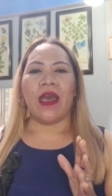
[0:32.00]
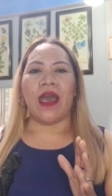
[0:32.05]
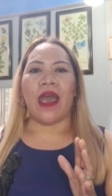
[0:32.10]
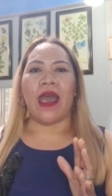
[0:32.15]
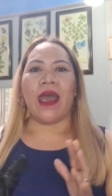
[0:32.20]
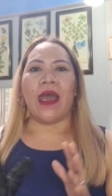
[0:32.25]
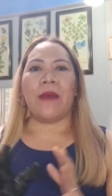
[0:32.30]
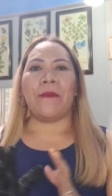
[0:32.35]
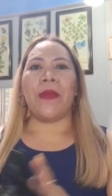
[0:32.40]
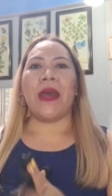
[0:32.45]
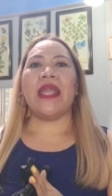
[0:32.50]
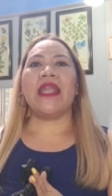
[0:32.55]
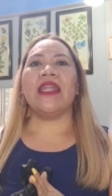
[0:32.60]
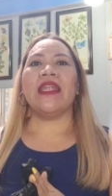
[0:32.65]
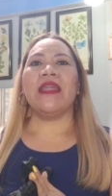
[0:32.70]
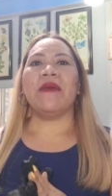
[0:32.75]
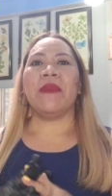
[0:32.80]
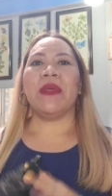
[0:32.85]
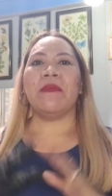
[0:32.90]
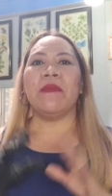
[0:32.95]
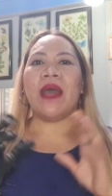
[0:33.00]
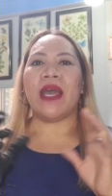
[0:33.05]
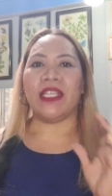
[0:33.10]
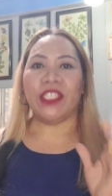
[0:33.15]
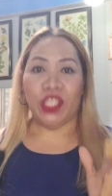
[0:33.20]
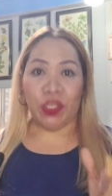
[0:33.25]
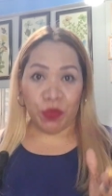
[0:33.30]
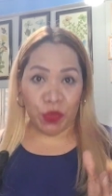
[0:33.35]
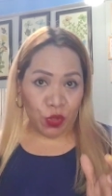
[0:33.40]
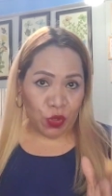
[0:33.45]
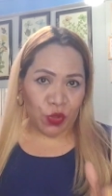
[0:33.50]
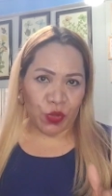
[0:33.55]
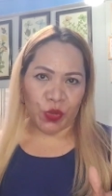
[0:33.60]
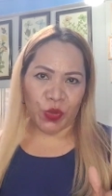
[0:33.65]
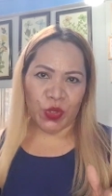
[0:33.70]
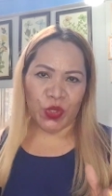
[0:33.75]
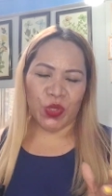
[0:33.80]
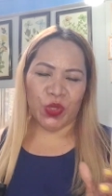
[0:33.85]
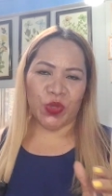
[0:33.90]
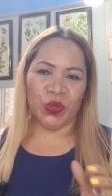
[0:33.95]
uh, para naman ma-achieve nyo yung
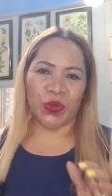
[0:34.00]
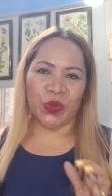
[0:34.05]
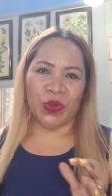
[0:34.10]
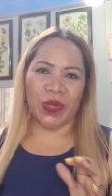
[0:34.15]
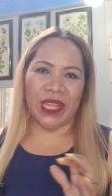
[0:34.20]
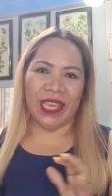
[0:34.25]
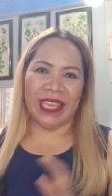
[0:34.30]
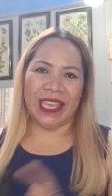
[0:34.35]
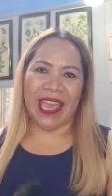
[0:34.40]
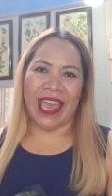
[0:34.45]
gusto nyong kulay